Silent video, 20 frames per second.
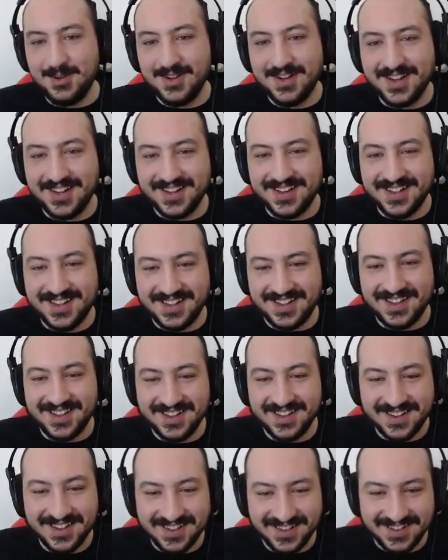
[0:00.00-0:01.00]
bu arada.
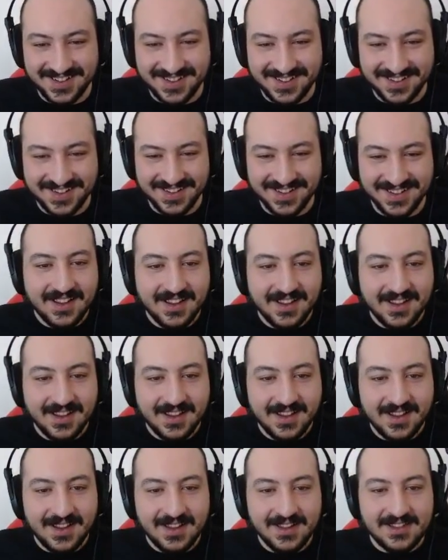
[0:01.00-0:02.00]

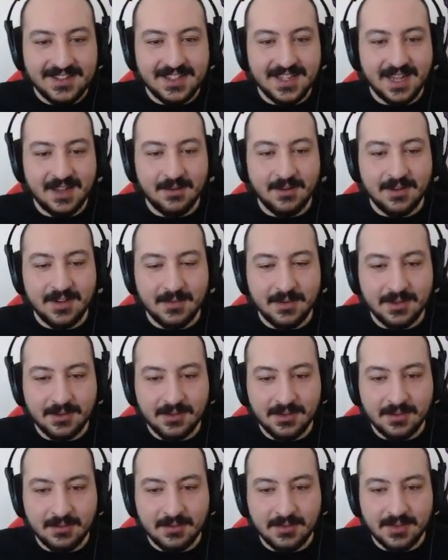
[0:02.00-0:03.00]
Hesabı ödemek
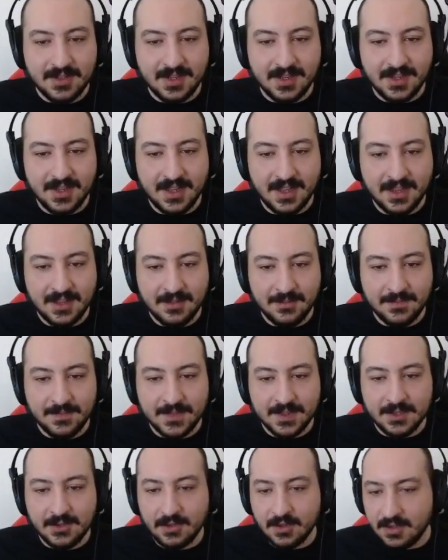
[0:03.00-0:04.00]
durumunda kaldım.
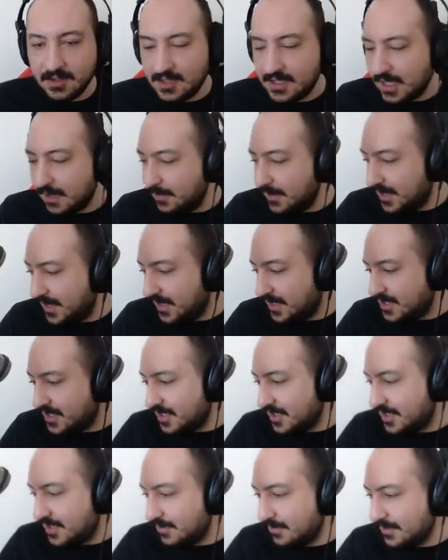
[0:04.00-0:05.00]
Sonra kamerayı
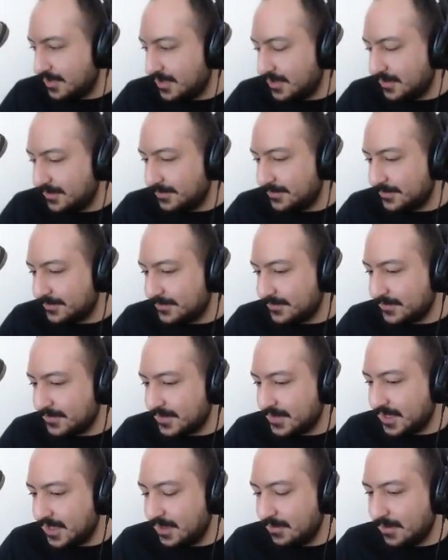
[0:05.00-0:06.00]
çekeyim dedim.
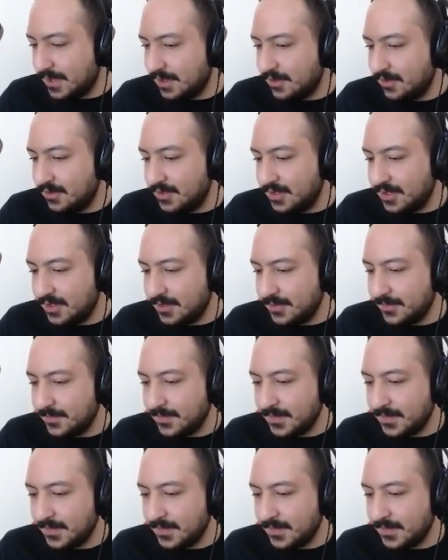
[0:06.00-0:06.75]
Dedim al öde.